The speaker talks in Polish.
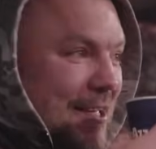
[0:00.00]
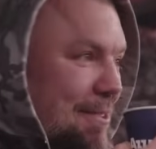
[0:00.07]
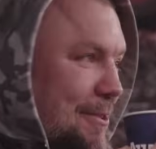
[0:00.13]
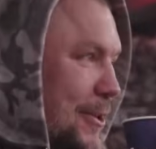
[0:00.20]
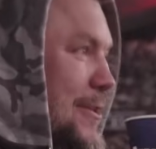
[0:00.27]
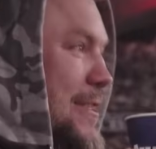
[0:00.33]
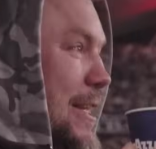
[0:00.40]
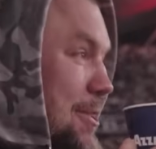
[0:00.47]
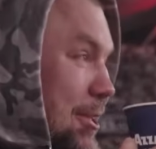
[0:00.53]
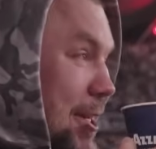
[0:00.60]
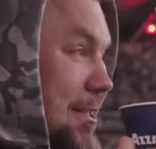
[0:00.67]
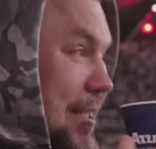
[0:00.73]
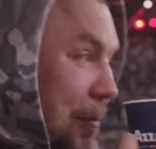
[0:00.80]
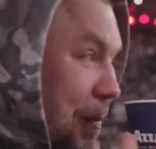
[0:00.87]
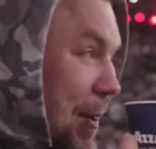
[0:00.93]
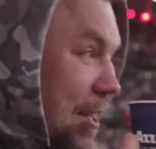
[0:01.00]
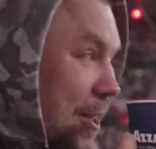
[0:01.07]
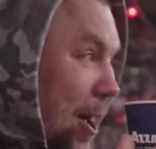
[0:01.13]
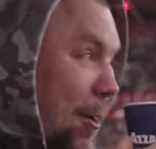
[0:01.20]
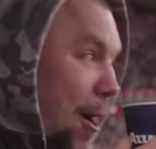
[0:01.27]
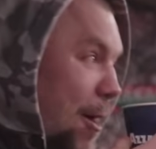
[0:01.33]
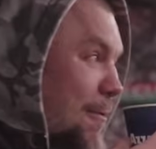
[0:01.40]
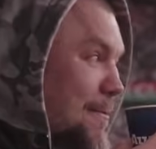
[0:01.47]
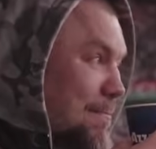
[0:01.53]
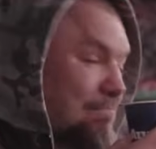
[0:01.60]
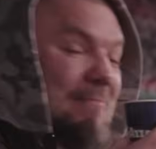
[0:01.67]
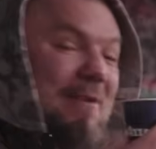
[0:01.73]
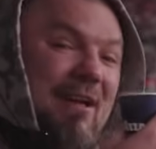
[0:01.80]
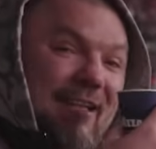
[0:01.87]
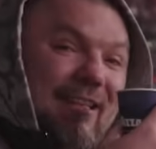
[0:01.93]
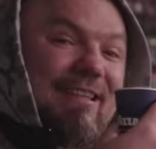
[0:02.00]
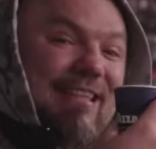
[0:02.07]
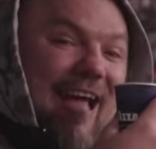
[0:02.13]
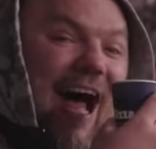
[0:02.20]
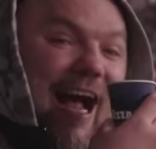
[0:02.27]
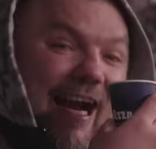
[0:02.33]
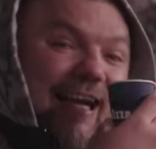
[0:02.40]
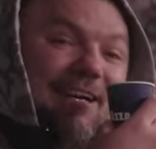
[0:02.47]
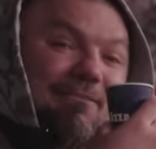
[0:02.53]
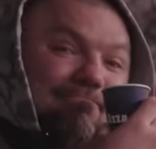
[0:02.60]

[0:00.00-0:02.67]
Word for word: Czy to znaczy, że jestem pierdołą? Tak!